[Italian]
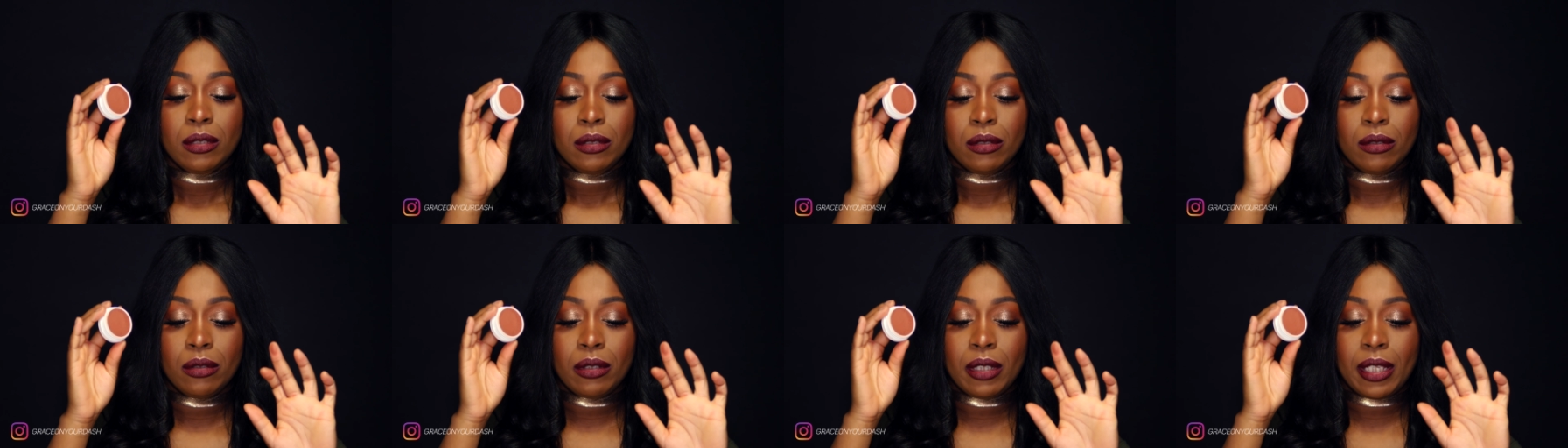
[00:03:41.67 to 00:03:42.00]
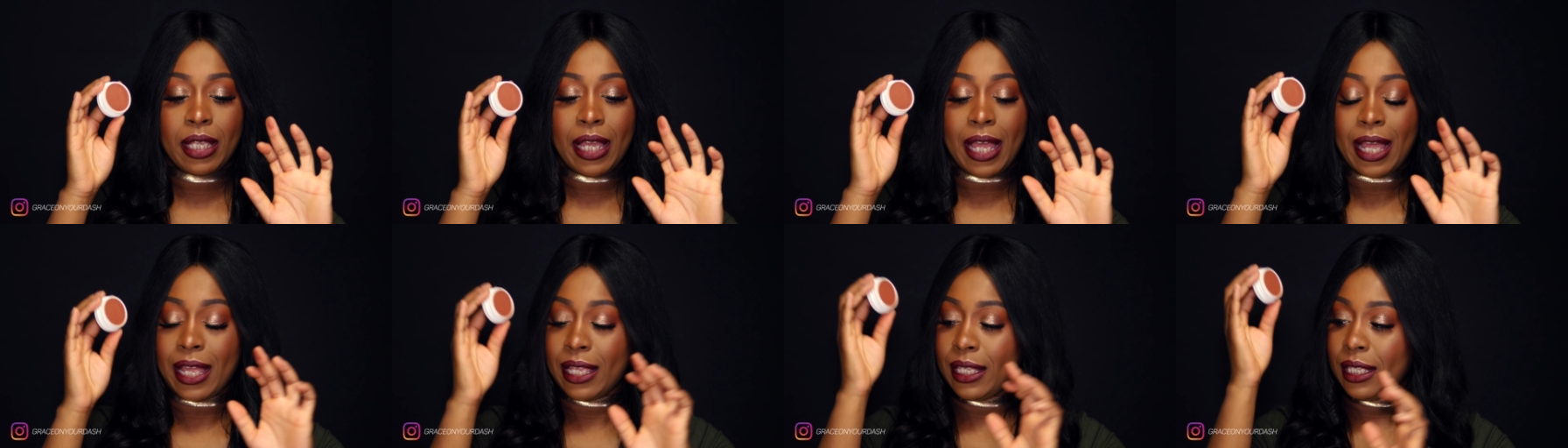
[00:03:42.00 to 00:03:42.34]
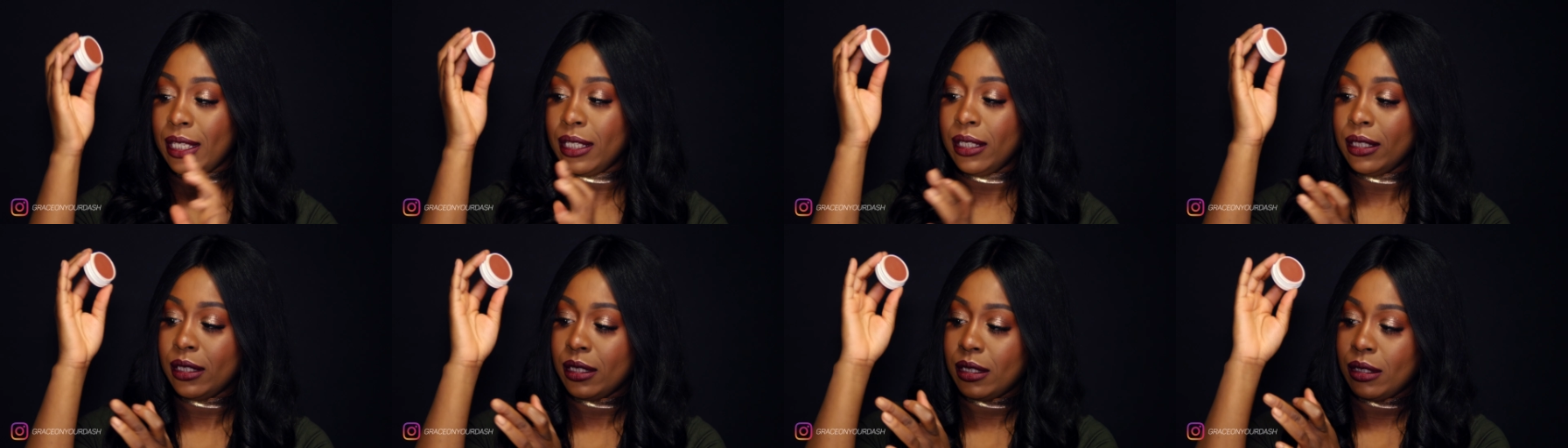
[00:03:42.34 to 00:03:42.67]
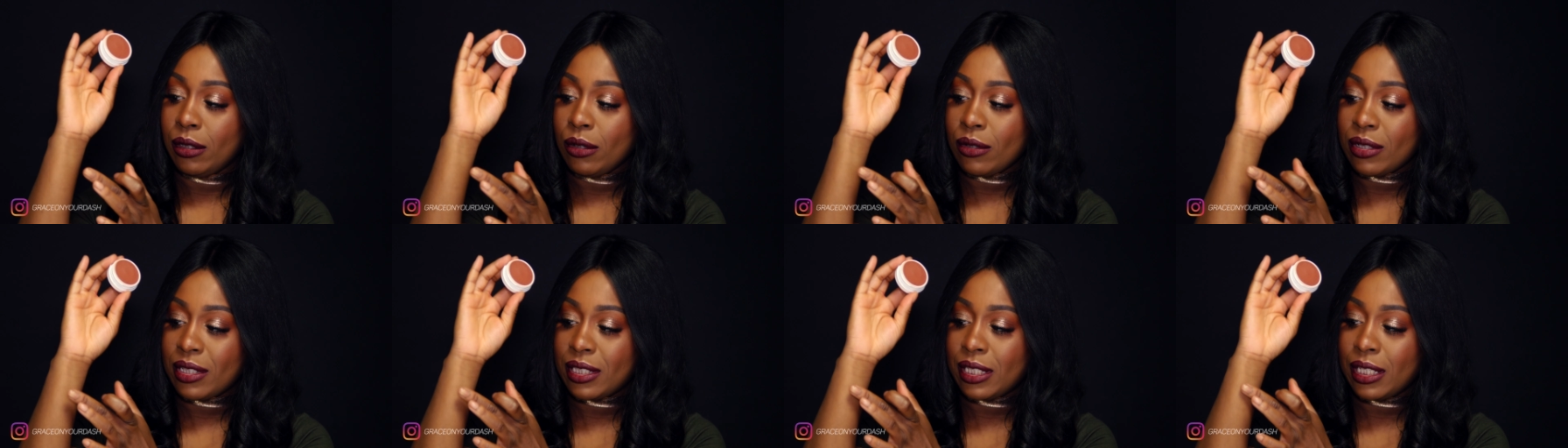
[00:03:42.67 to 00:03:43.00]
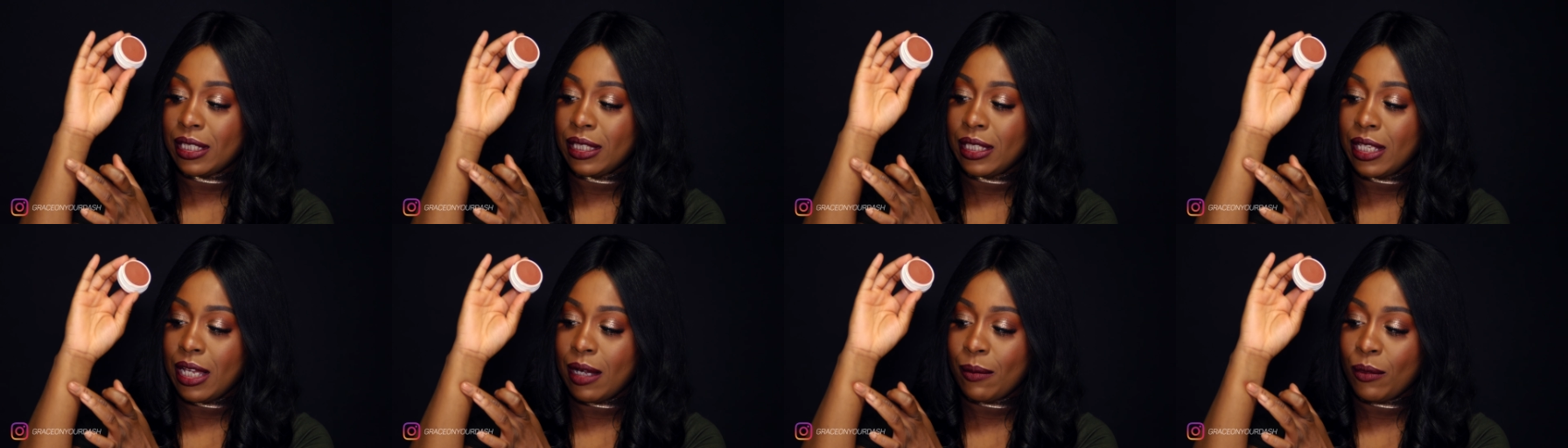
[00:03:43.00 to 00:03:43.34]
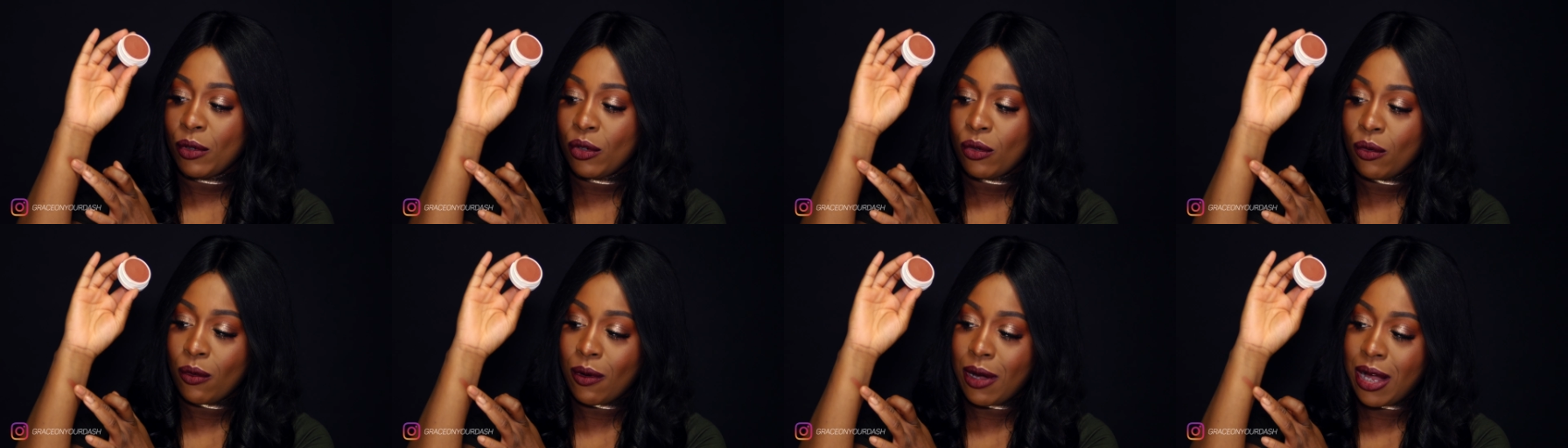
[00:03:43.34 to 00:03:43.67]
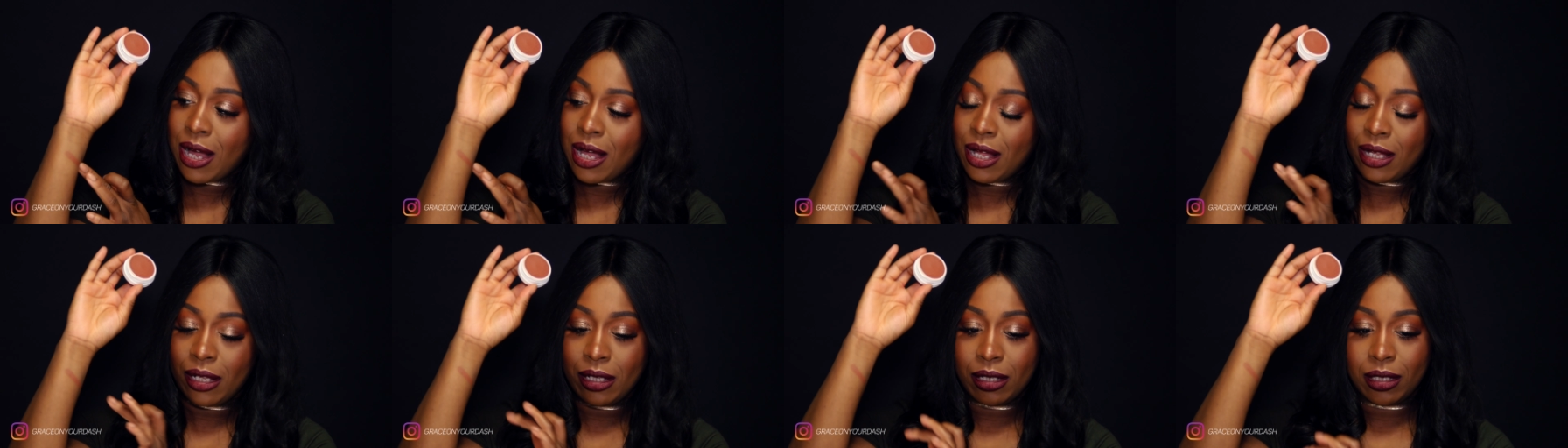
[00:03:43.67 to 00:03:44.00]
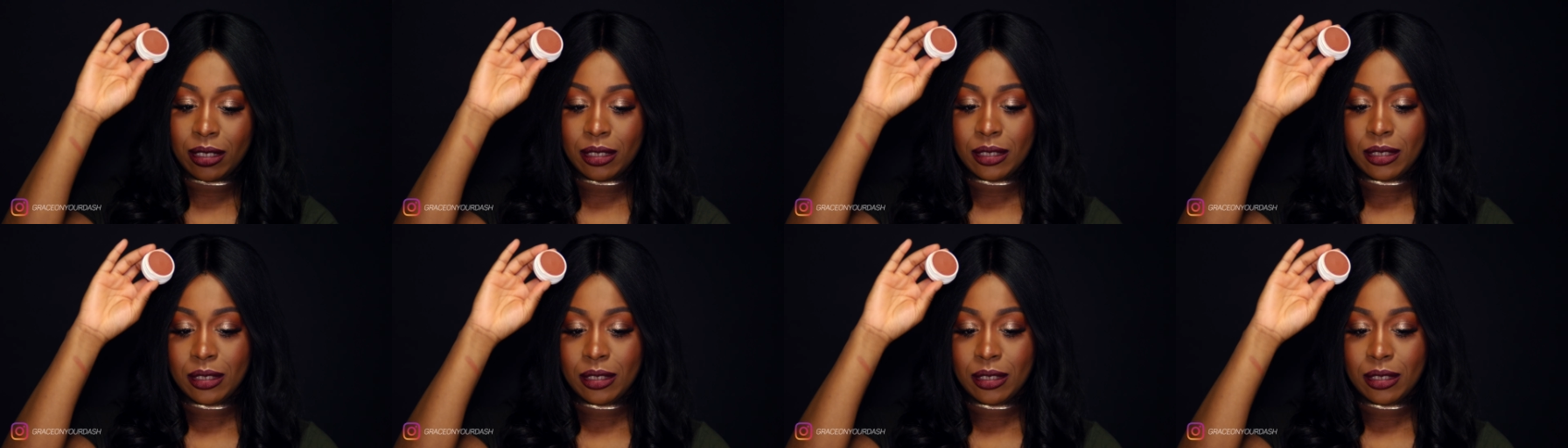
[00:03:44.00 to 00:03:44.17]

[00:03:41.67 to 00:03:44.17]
ok lo stendiamo qua